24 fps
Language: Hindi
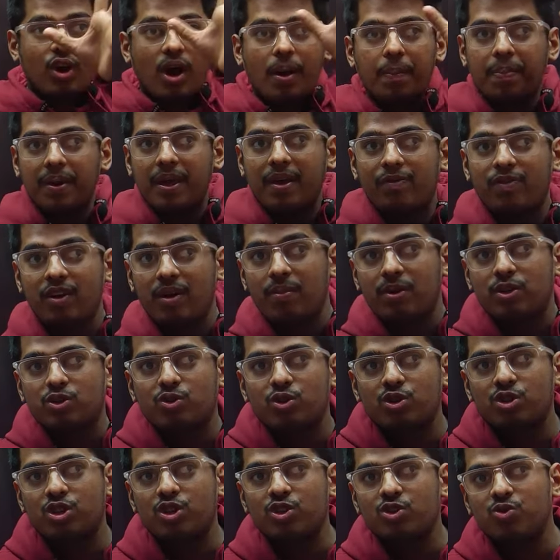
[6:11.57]
आपने एक फेमस
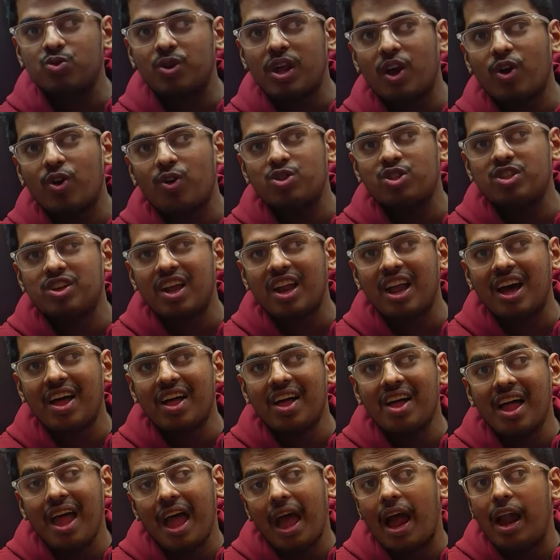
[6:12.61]
क्वेश्चन सुना है कौन सा वाला
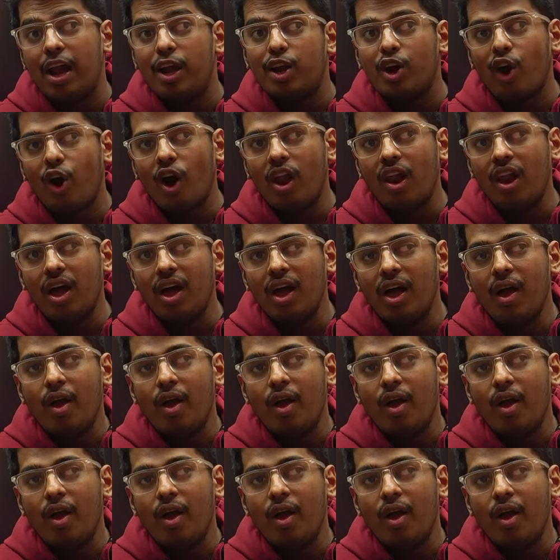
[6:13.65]
एल्डोल